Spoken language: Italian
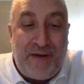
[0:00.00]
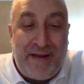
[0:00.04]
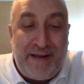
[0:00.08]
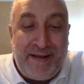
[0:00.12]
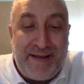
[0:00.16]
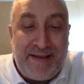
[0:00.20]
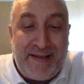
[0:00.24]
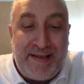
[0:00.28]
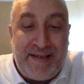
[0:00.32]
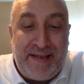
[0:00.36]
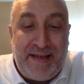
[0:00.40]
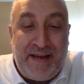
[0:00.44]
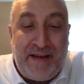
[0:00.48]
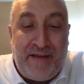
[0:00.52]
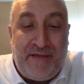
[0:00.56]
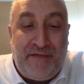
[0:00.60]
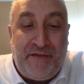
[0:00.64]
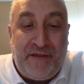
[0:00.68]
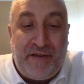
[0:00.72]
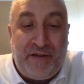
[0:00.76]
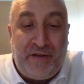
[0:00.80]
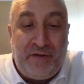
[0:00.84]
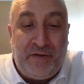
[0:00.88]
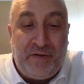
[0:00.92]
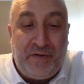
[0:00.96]
anzi ha
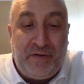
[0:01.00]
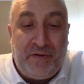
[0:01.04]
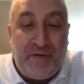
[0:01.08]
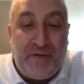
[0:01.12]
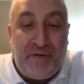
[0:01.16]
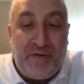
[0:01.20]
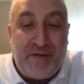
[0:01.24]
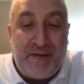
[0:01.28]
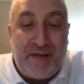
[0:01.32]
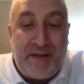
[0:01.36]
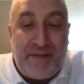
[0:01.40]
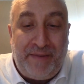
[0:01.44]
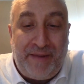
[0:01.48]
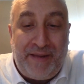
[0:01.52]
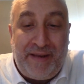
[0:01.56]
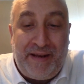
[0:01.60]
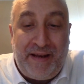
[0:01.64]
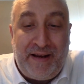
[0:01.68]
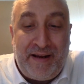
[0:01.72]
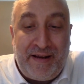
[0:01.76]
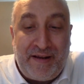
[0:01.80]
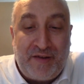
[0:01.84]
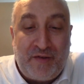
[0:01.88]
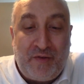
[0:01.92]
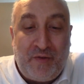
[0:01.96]
fatto sapere
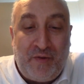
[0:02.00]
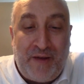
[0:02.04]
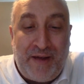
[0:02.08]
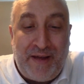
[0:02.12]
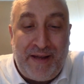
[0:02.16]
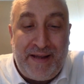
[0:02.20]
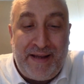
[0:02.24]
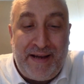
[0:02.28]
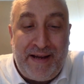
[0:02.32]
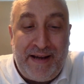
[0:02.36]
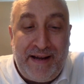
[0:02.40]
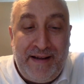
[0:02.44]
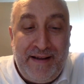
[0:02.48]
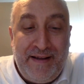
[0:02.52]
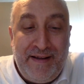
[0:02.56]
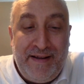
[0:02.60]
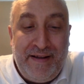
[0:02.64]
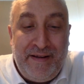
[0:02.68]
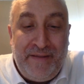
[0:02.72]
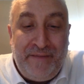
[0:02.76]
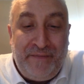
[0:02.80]
alla squadra